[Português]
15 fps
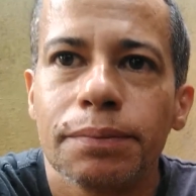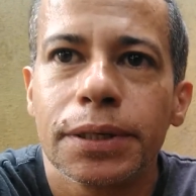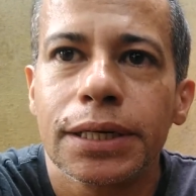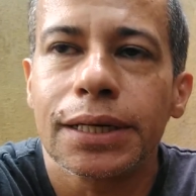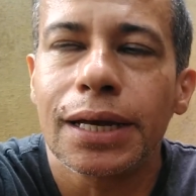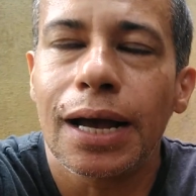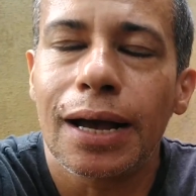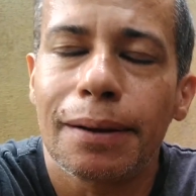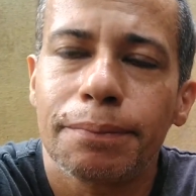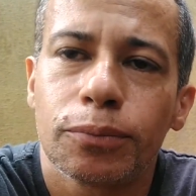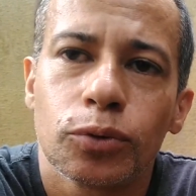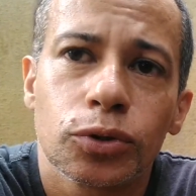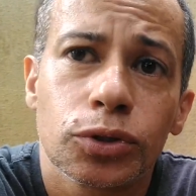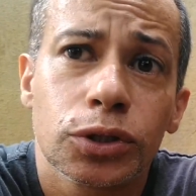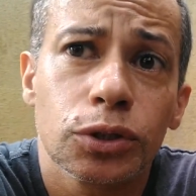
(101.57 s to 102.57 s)
a brigar
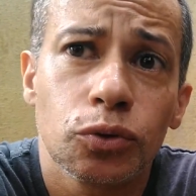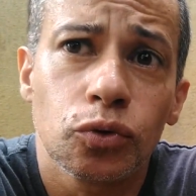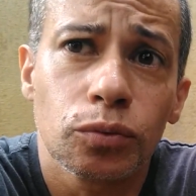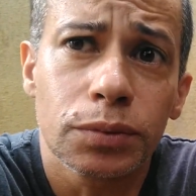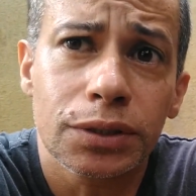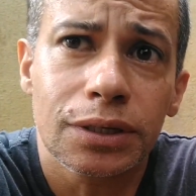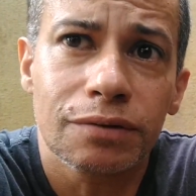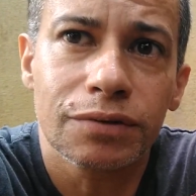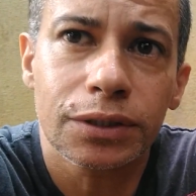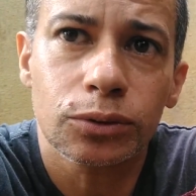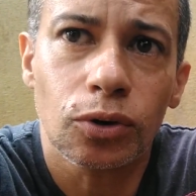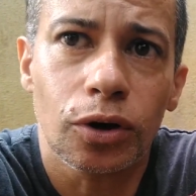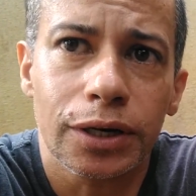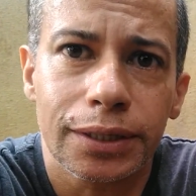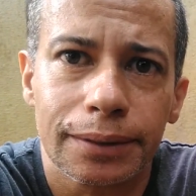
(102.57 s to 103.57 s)
por ciúmes da
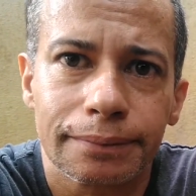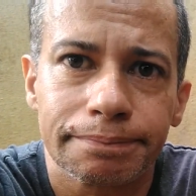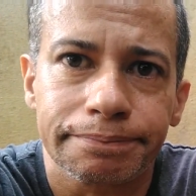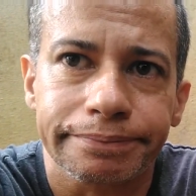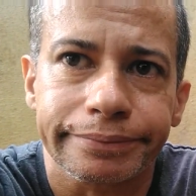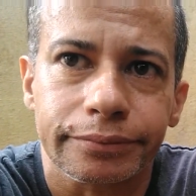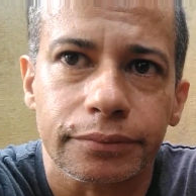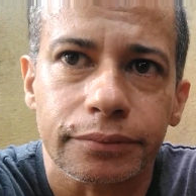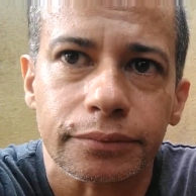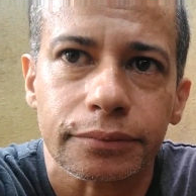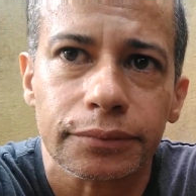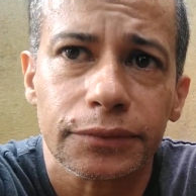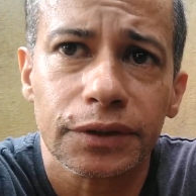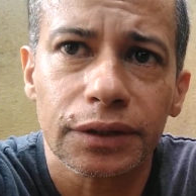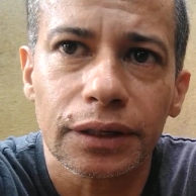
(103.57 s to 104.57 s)
Vitória.
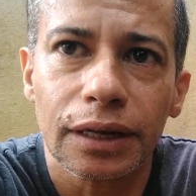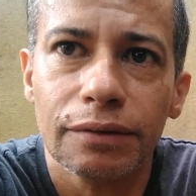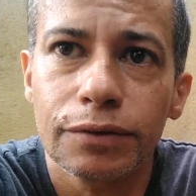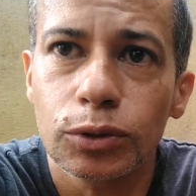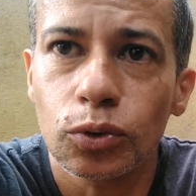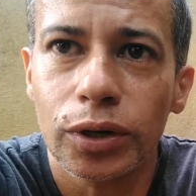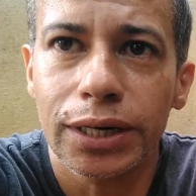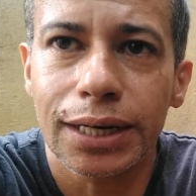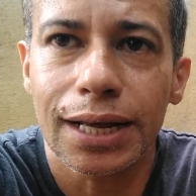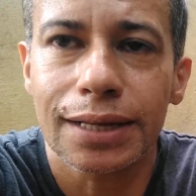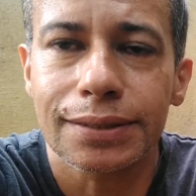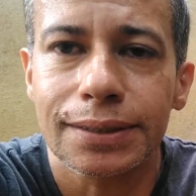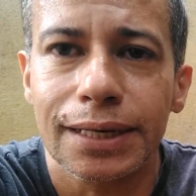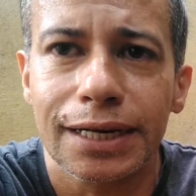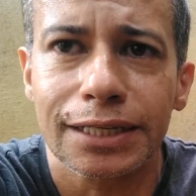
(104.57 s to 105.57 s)
Vitória é
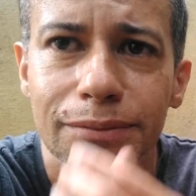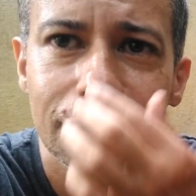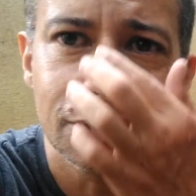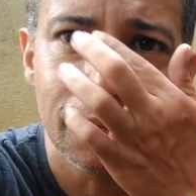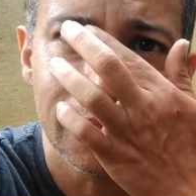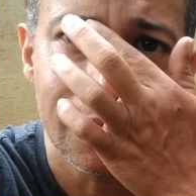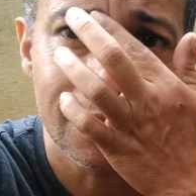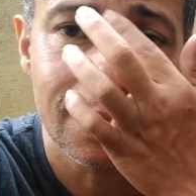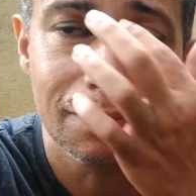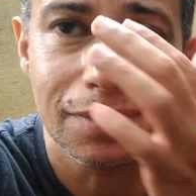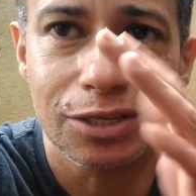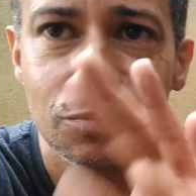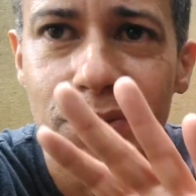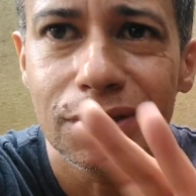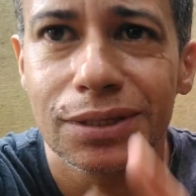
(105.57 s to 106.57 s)
castrada, mas parece que
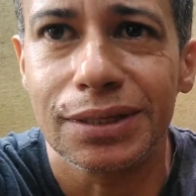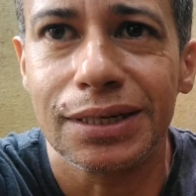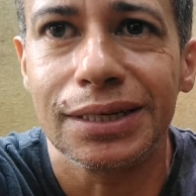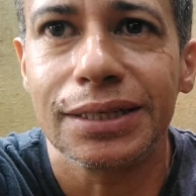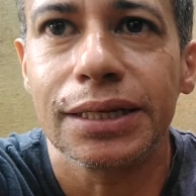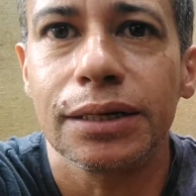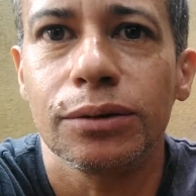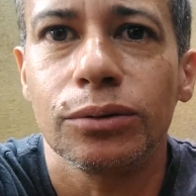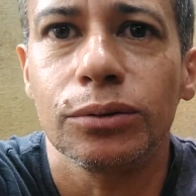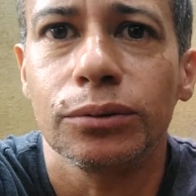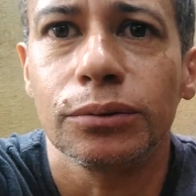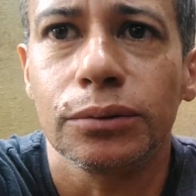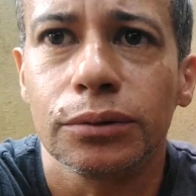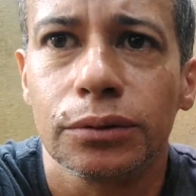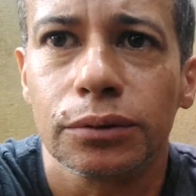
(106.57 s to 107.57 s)
mesmo assim tem
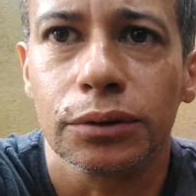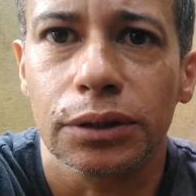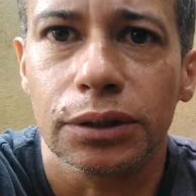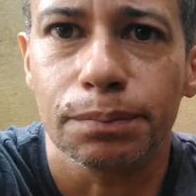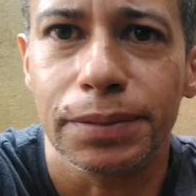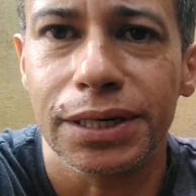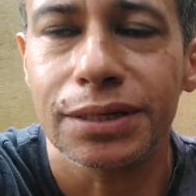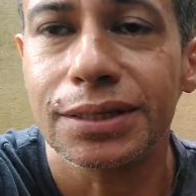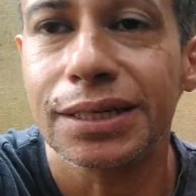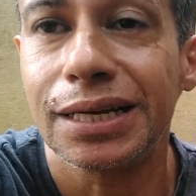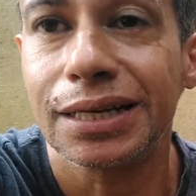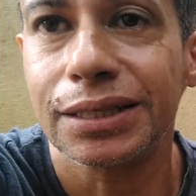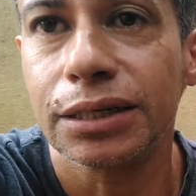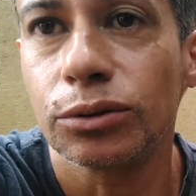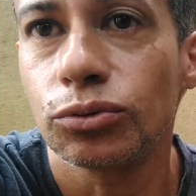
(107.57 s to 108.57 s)
um, parece que
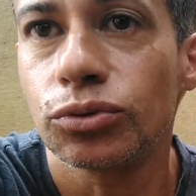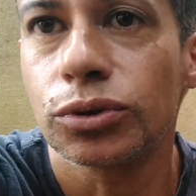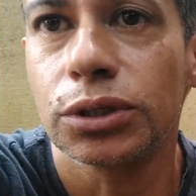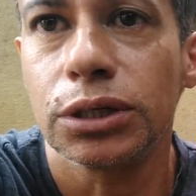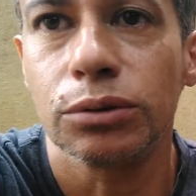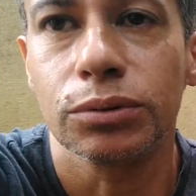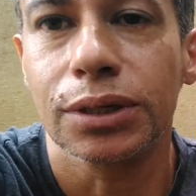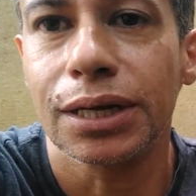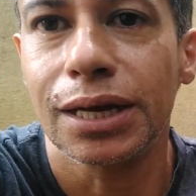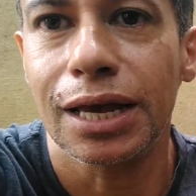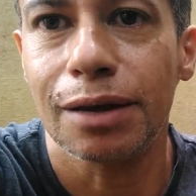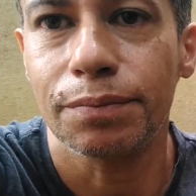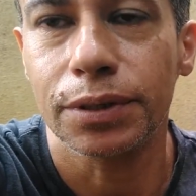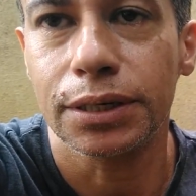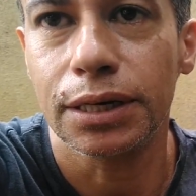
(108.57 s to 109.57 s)
entra no cio, tem
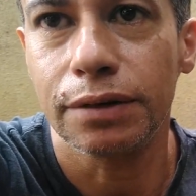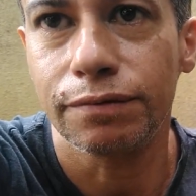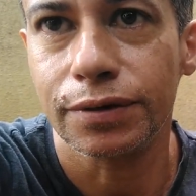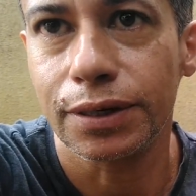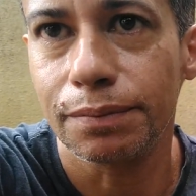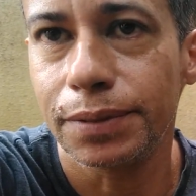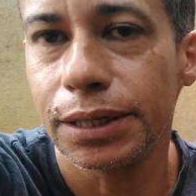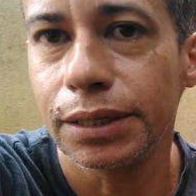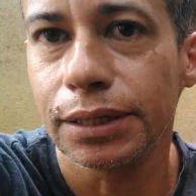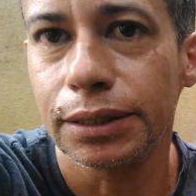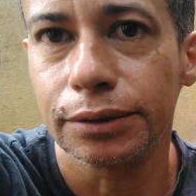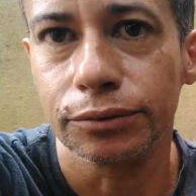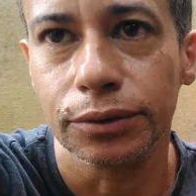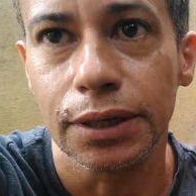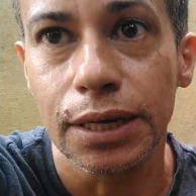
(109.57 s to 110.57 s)
época que ele fica
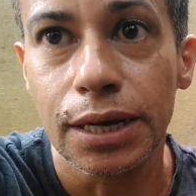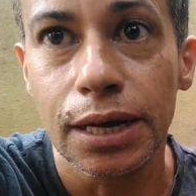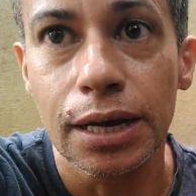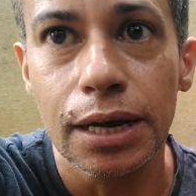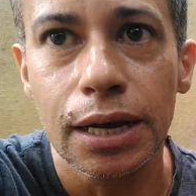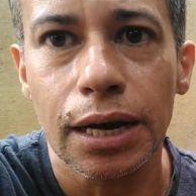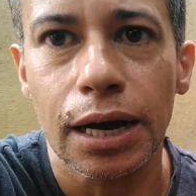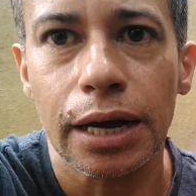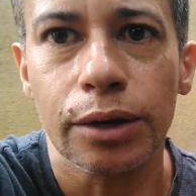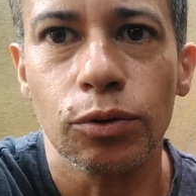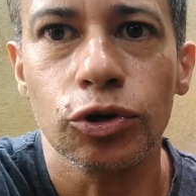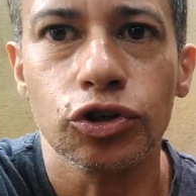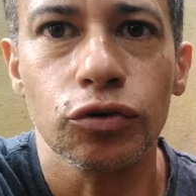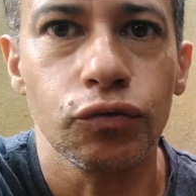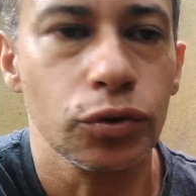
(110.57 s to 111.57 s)
brigando. Aí
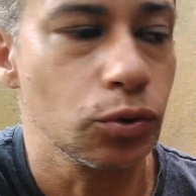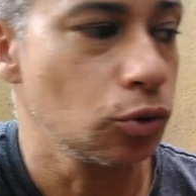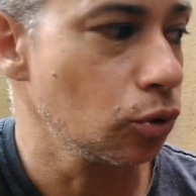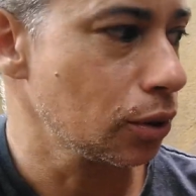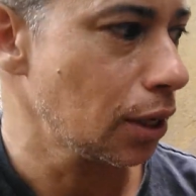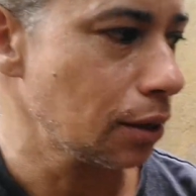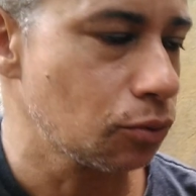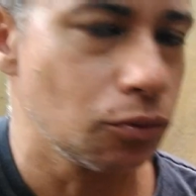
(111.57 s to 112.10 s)
ontem eu fui colocar a